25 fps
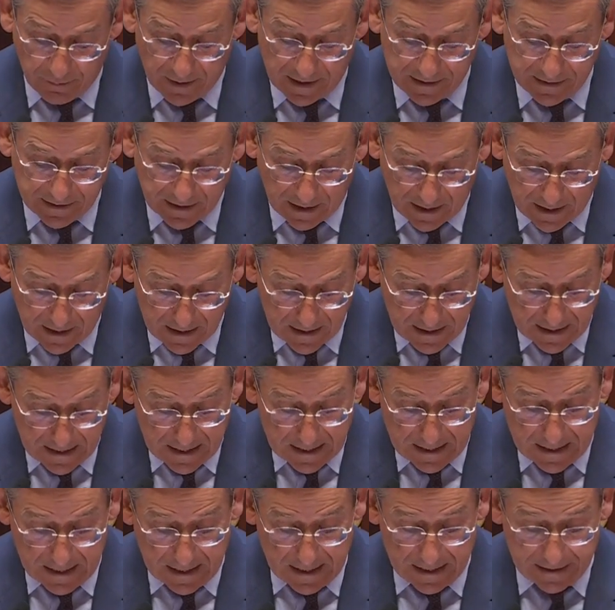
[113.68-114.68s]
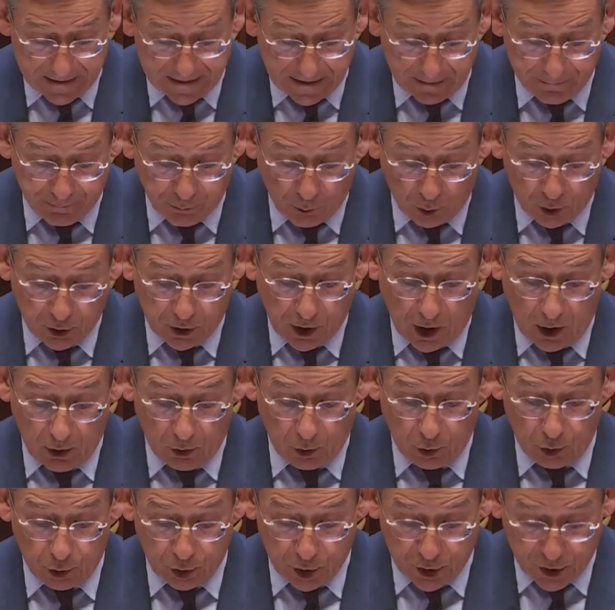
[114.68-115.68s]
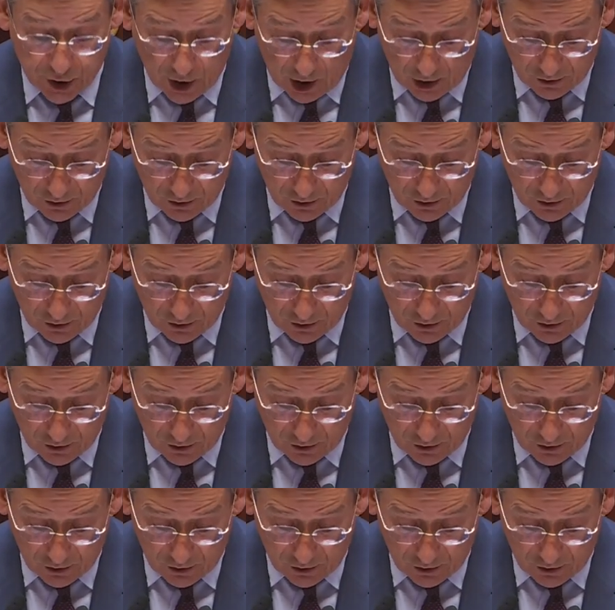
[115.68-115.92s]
ce matin était pourtant une